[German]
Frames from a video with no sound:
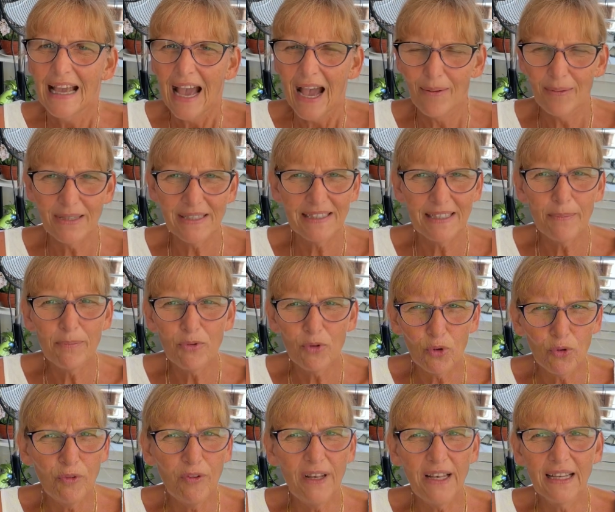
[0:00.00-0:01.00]
Aber es gibt
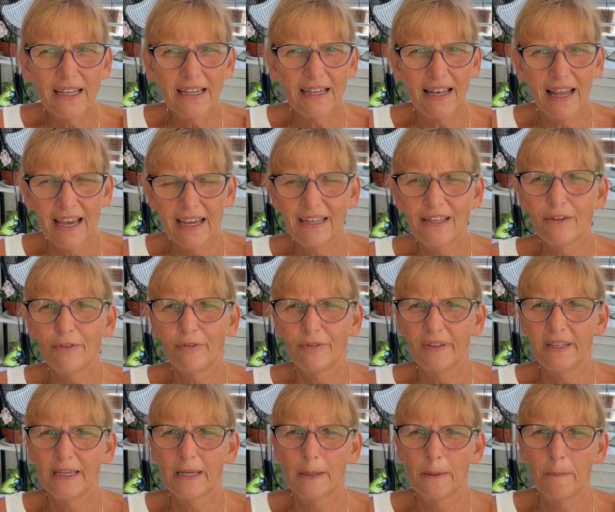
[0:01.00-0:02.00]
so viele kleine
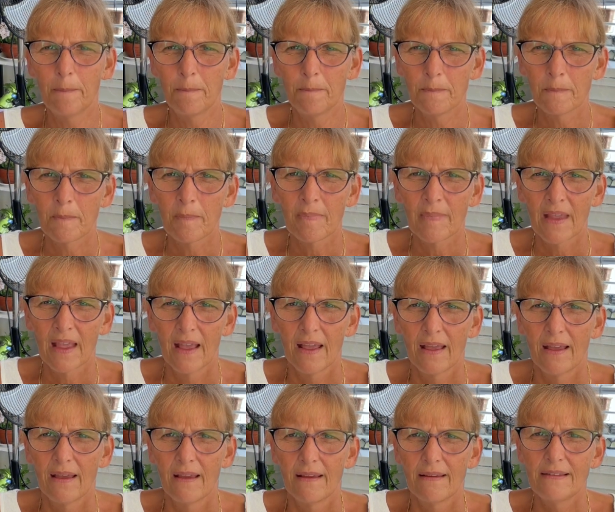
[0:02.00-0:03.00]
Firmen,
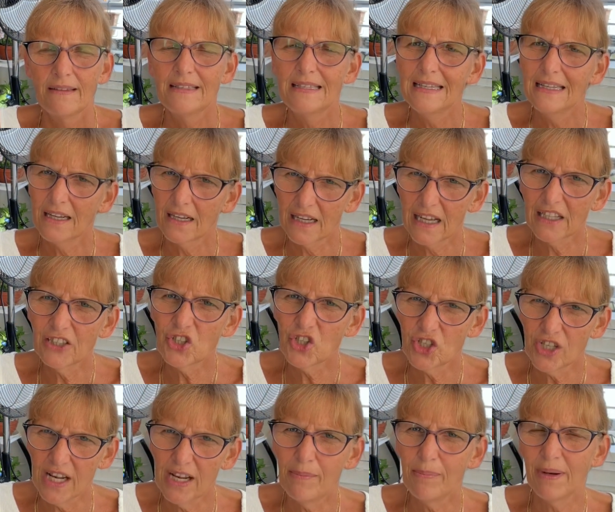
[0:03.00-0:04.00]
die dann ganz
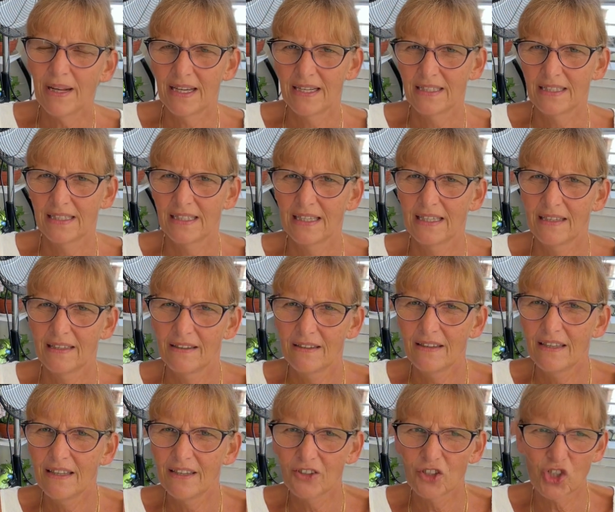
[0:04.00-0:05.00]
schnell pleite gehen.
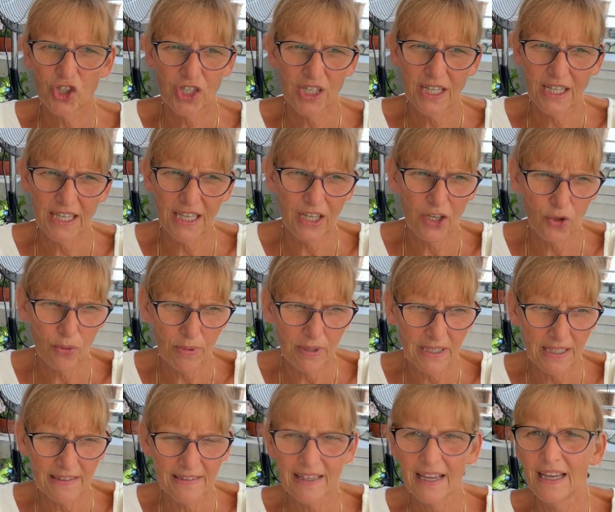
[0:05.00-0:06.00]
Hier schräg gegenüber
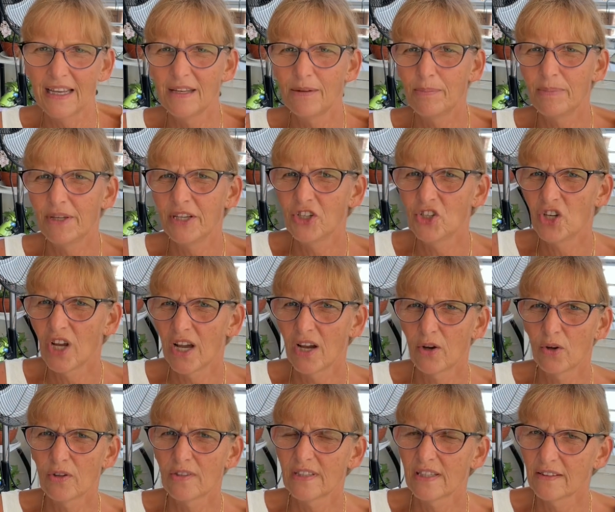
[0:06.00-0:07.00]
das eine beige
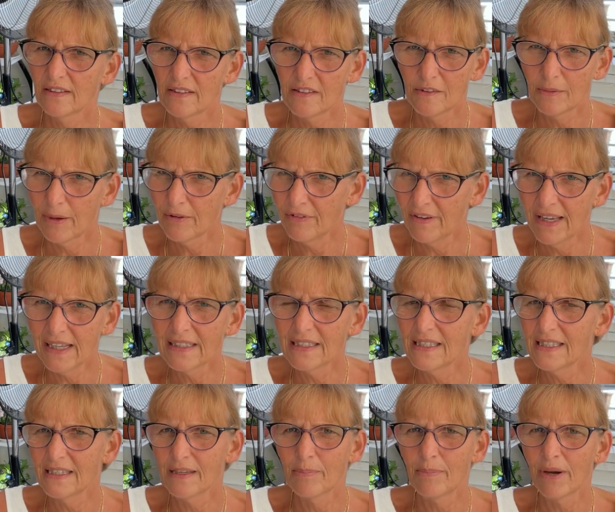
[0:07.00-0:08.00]
Haus, das ist zwar
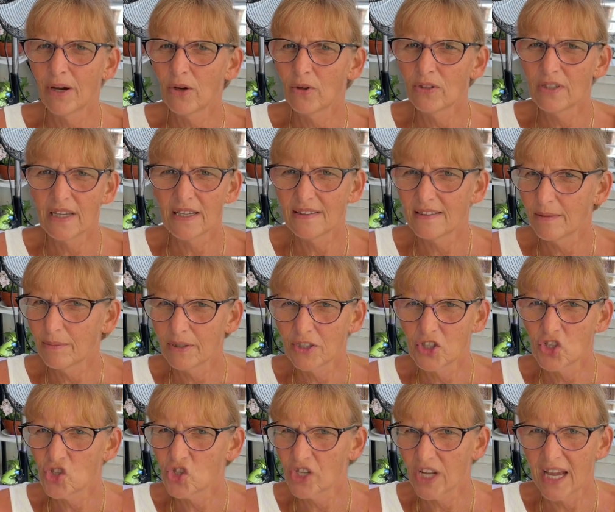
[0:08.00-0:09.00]
fertig gebaut, da ist aber
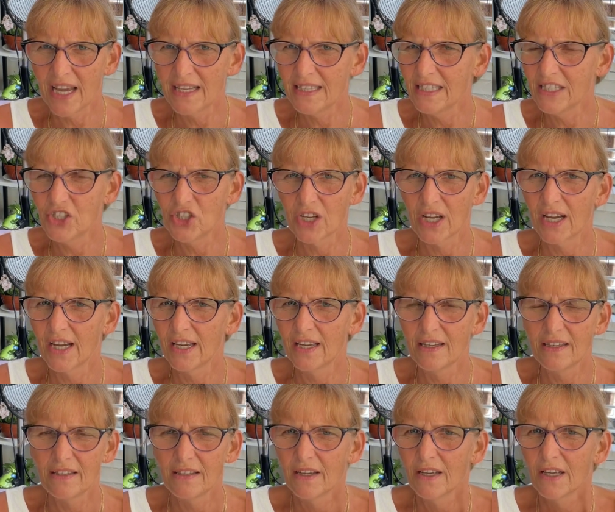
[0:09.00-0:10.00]
eine Streitigkeit